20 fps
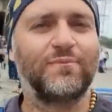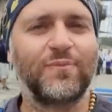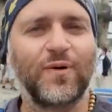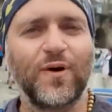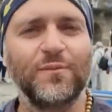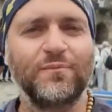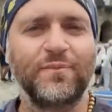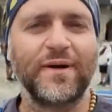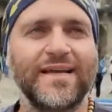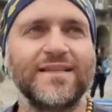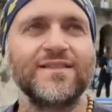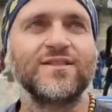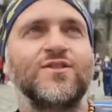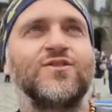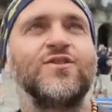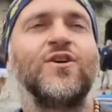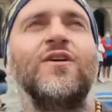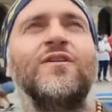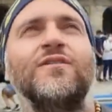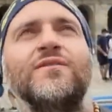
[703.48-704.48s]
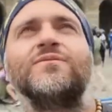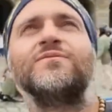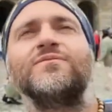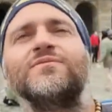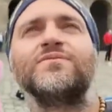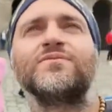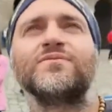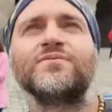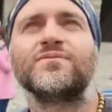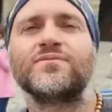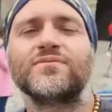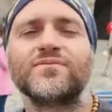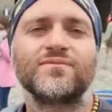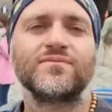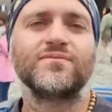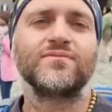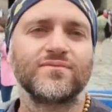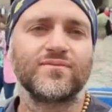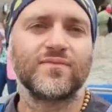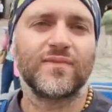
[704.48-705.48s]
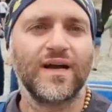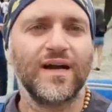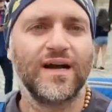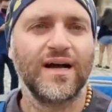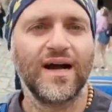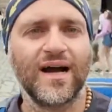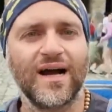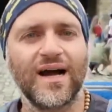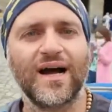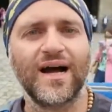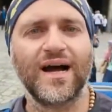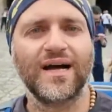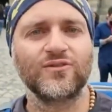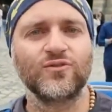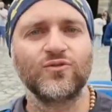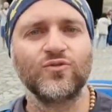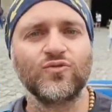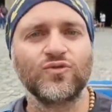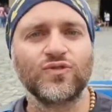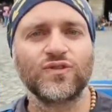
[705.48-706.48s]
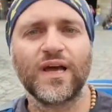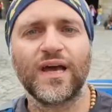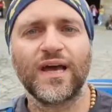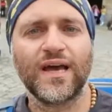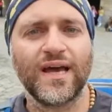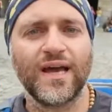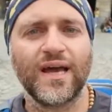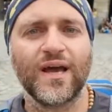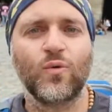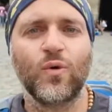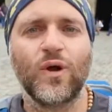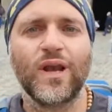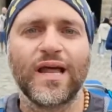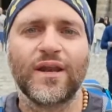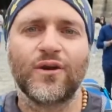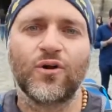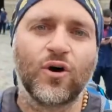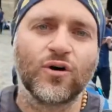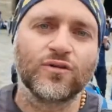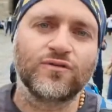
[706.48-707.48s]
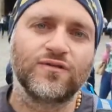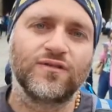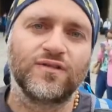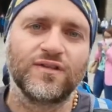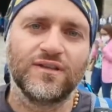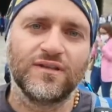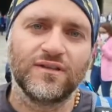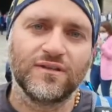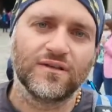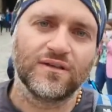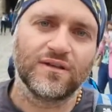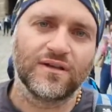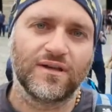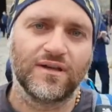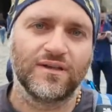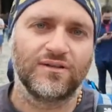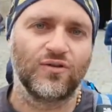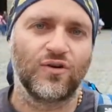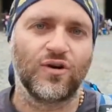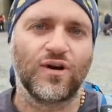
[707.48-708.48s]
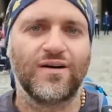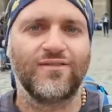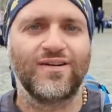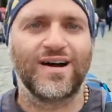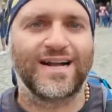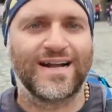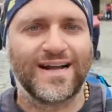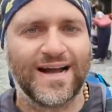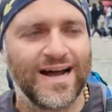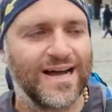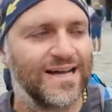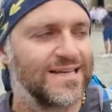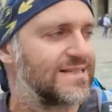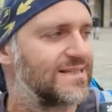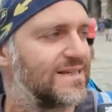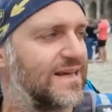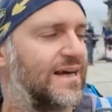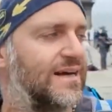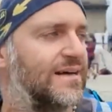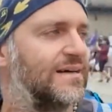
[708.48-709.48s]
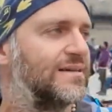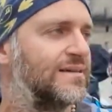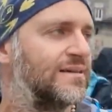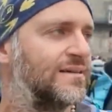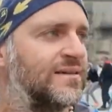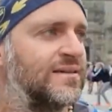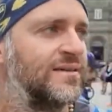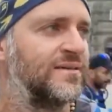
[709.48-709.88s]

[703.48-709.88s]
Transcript: E poi penso a tutte quelle notti che tornavo a casa,